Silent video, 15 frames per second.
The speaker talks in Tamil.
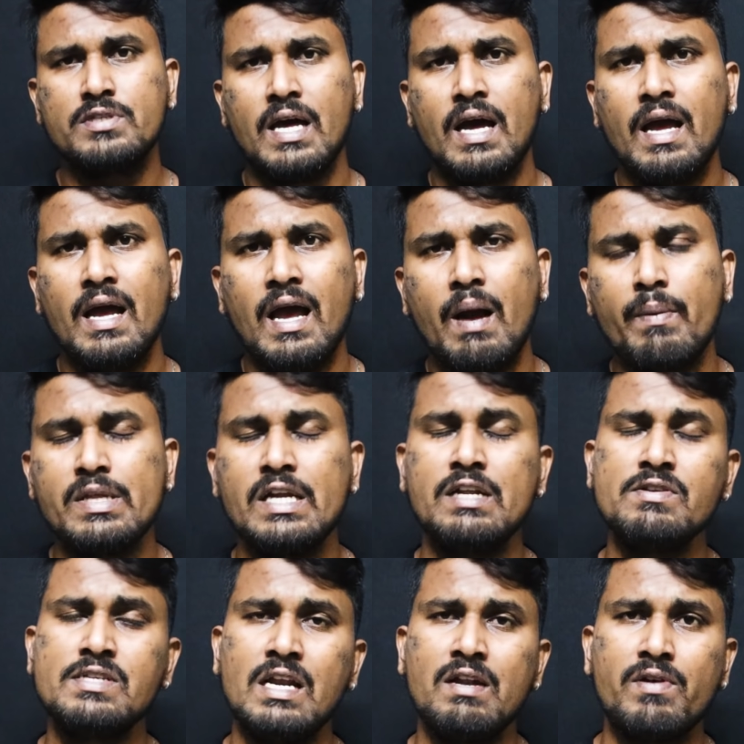புதுசாக அப்போ
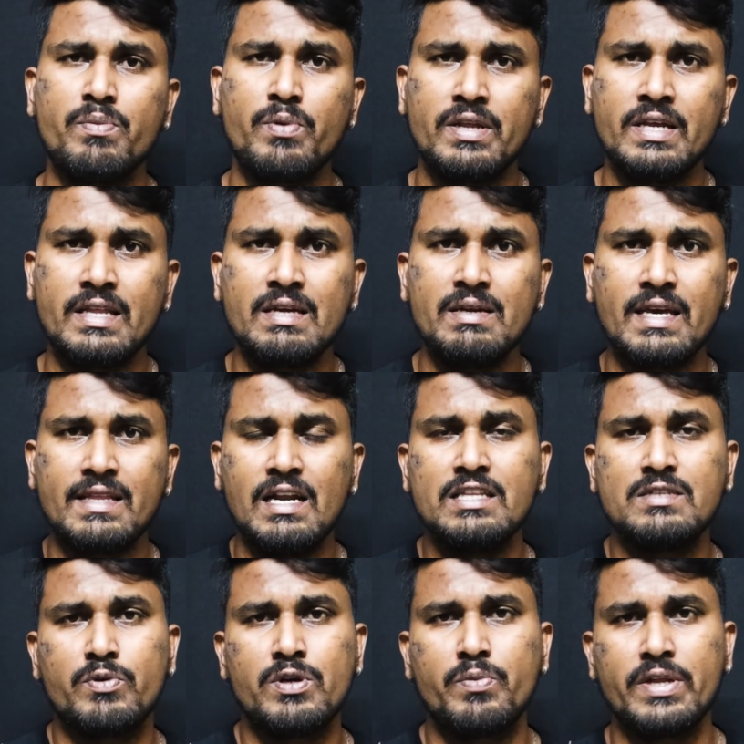எட்டு வச்சாலும் வர எதை எதை
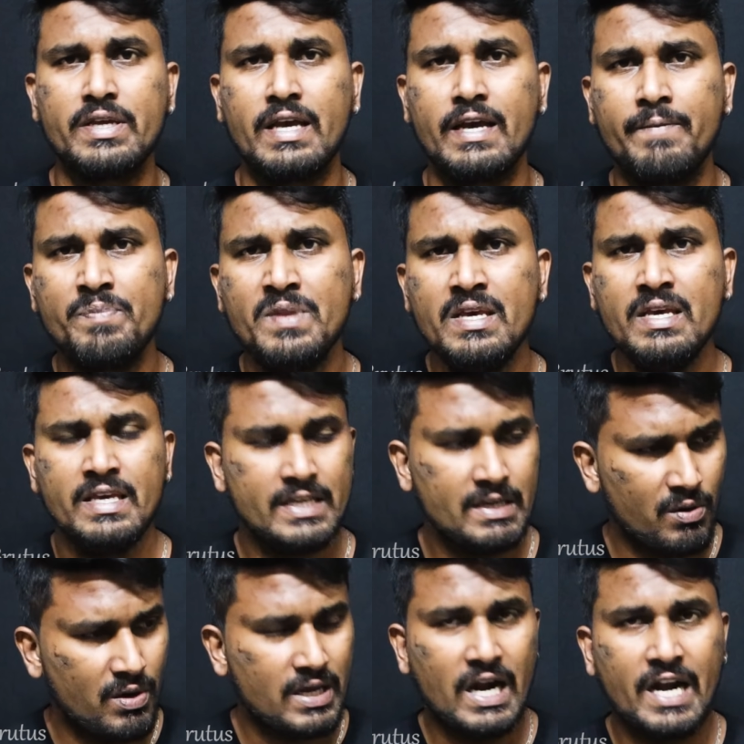அழிச்சு போட போகிறீங்க
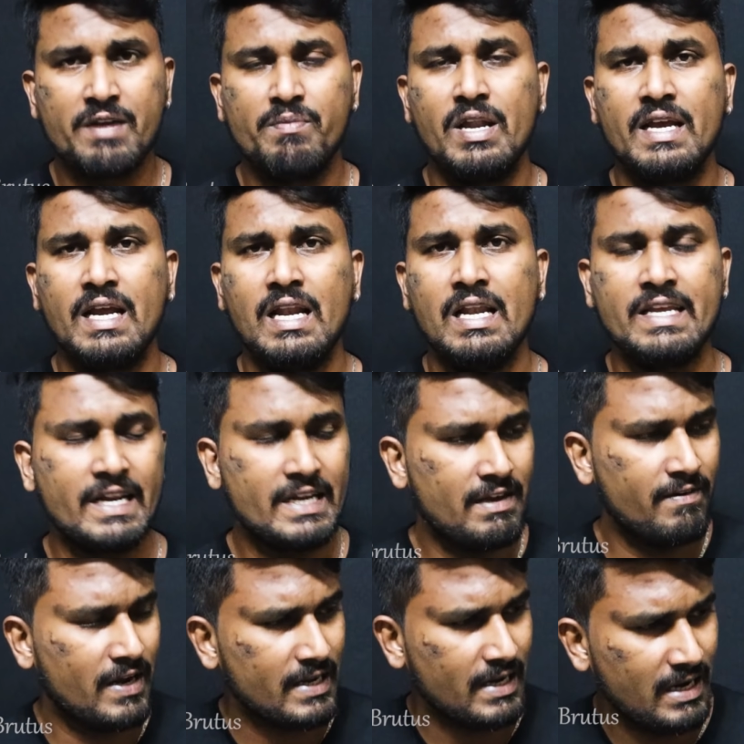இங்கே உள்ள காடு மலைகள்
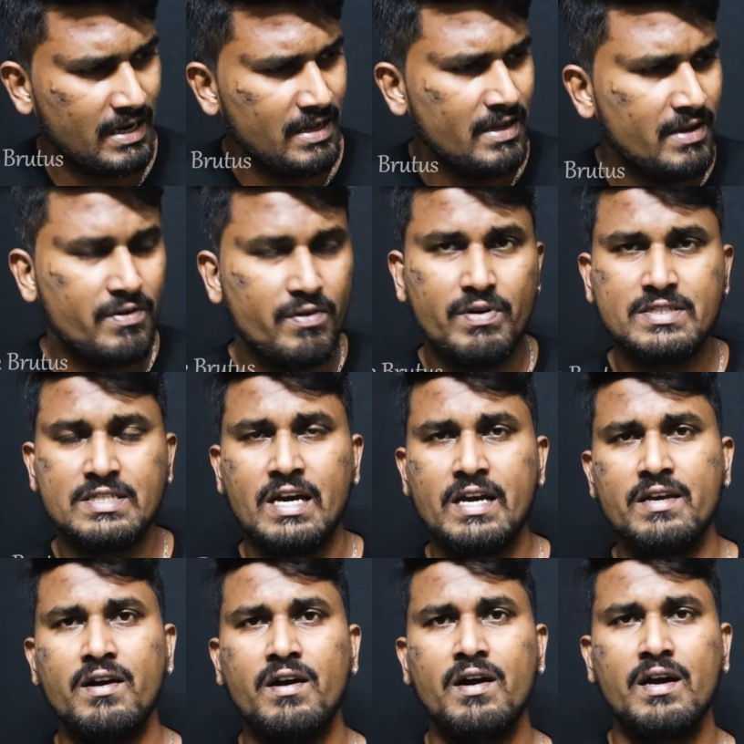இயற்கை வளங்கள்
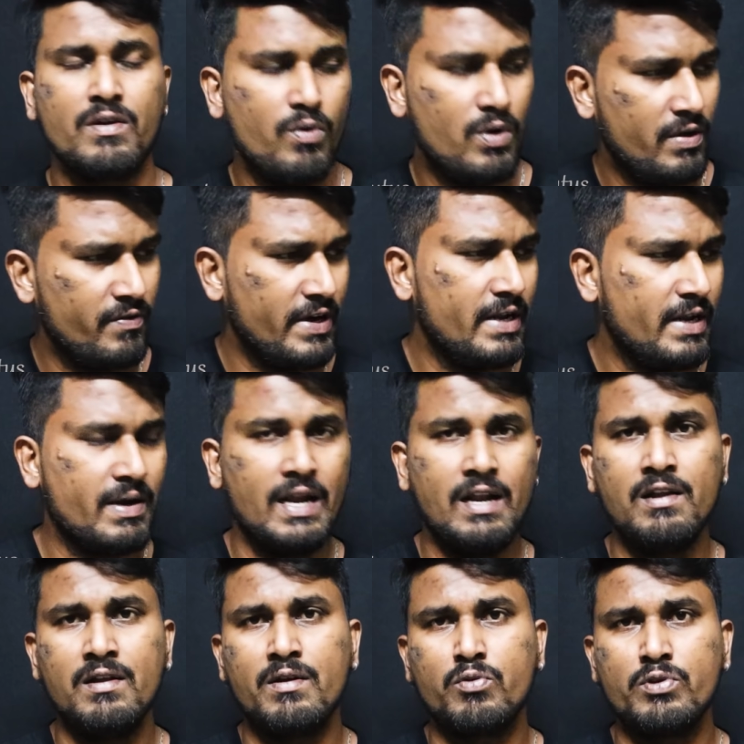விவசாயம் அங்கே உள்ள
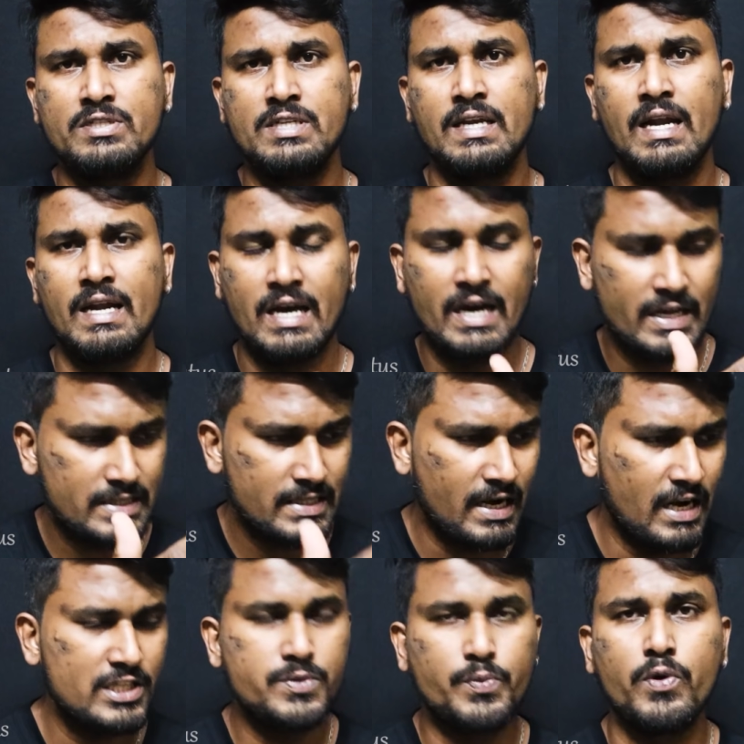வீடுகள் குடிசைகள் எல்லாத்தையும்
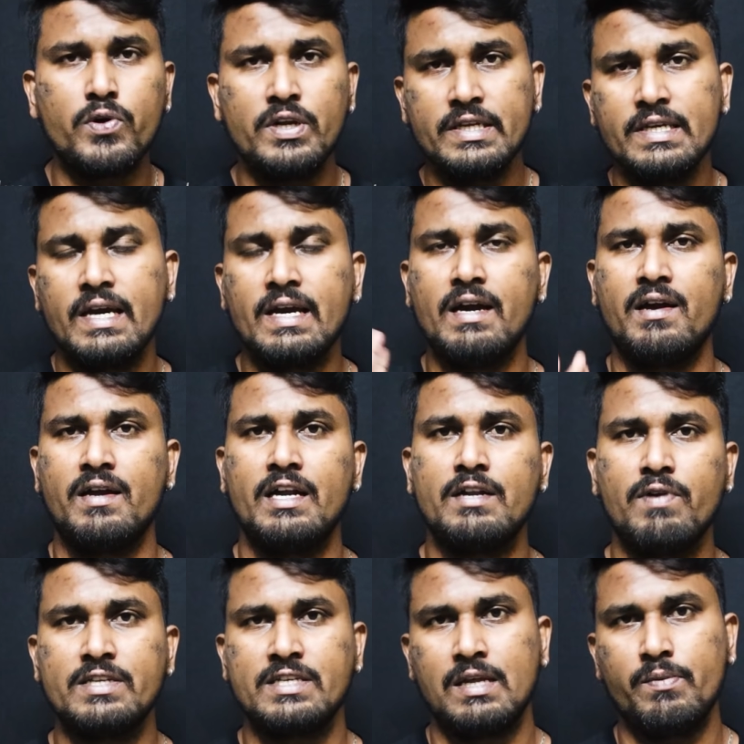அழிச்சு போட்டு நீங்கள்
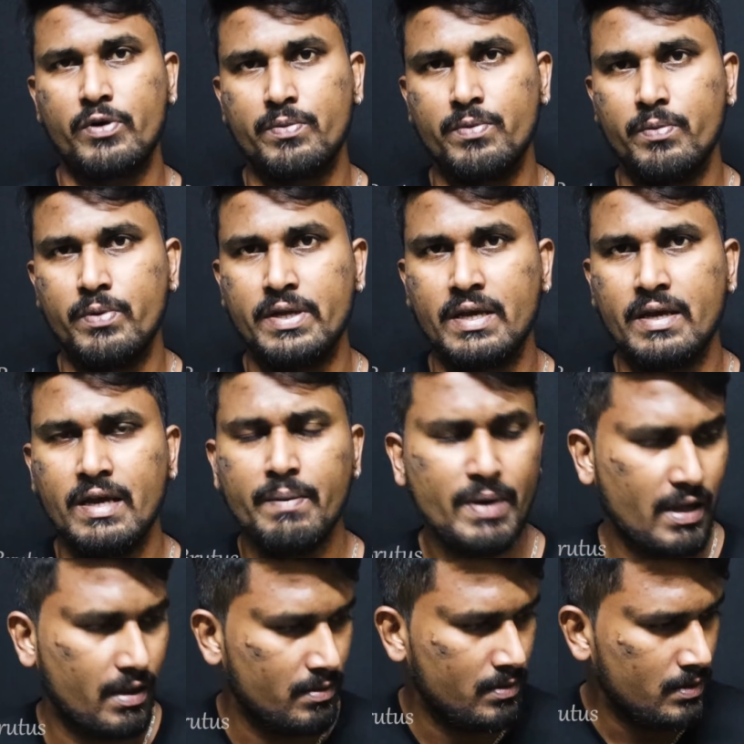எட்டு சாலையை போட போகிறீங்க
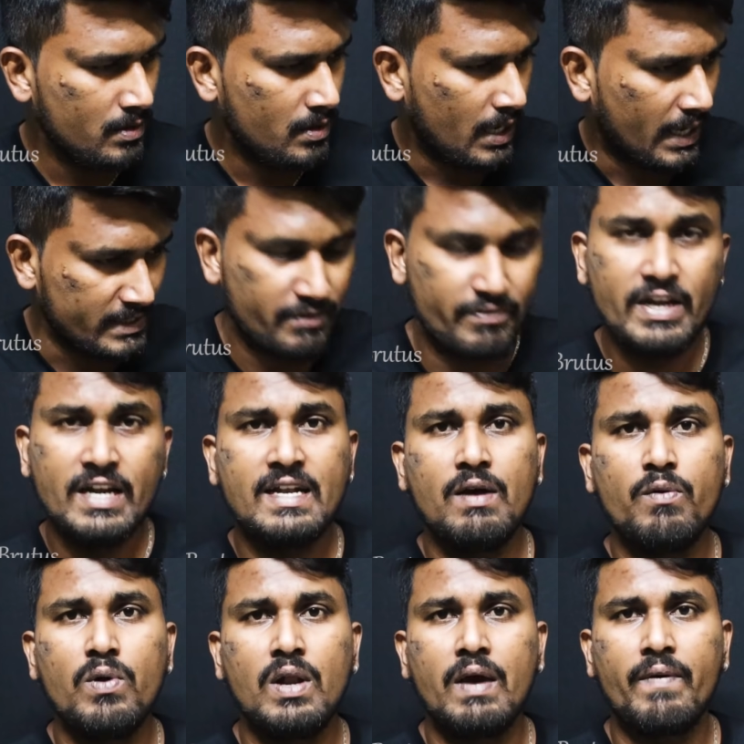ஏப்பா அந்த
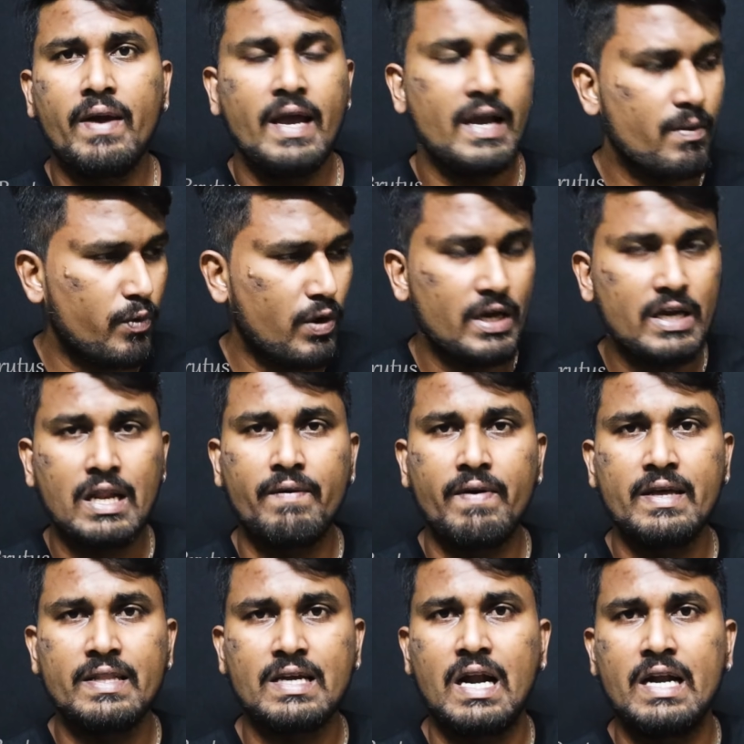வீட்டில் உள்ளவன் அங்கே
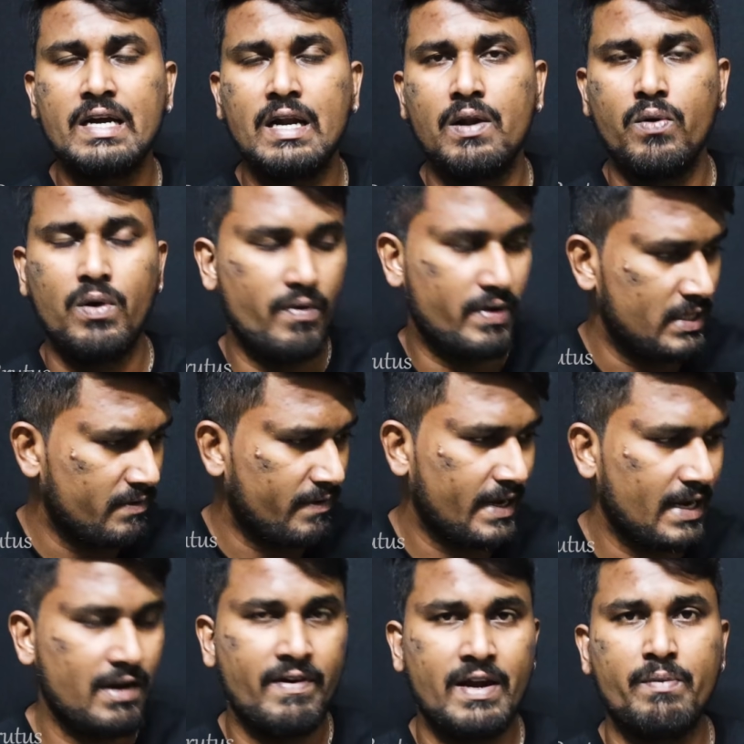புழங்குறவன் அந்த காடுகளில் உள்ளவங்க இந்த
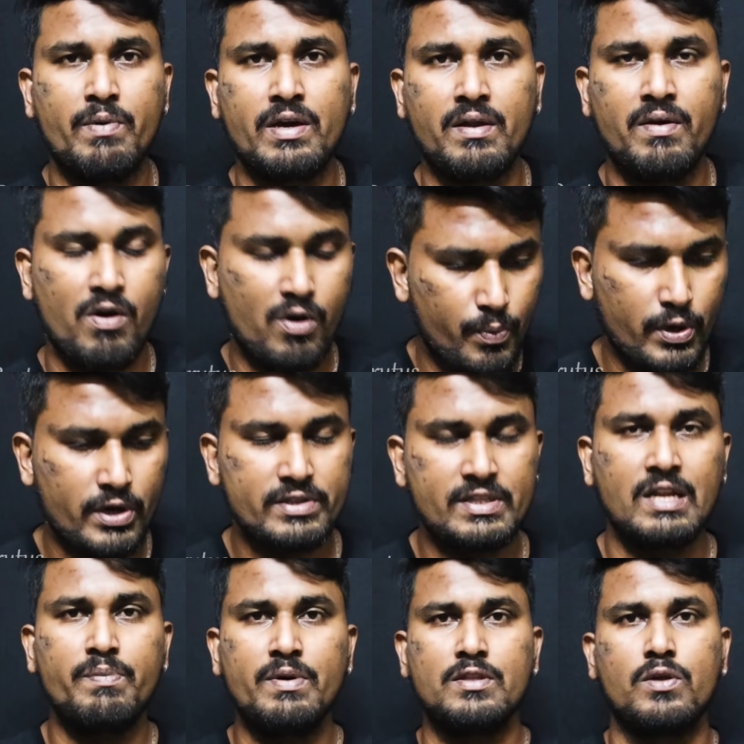வயலில் வேலை பார்க்குறவன் அவங்க போகிறது
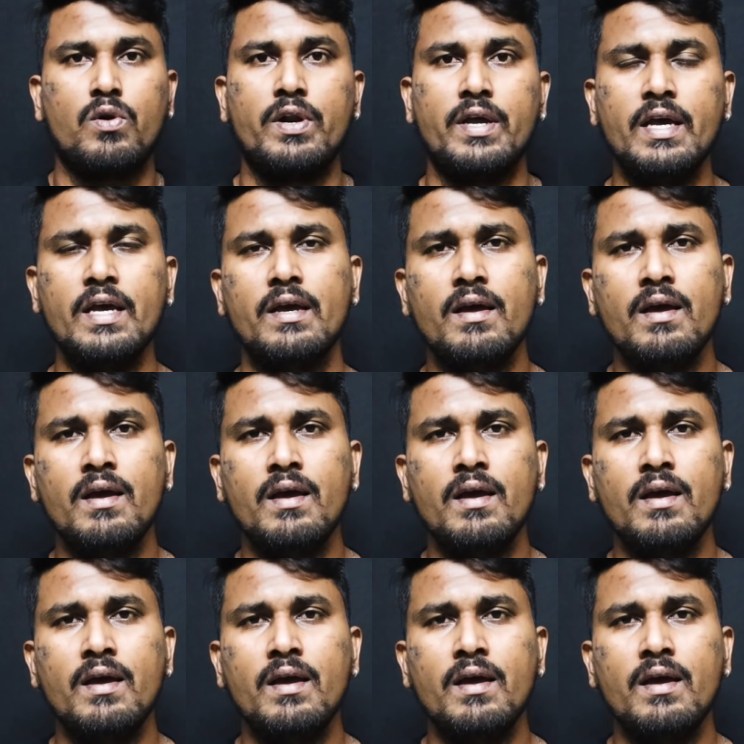என்னப்பா அந்த ரோடு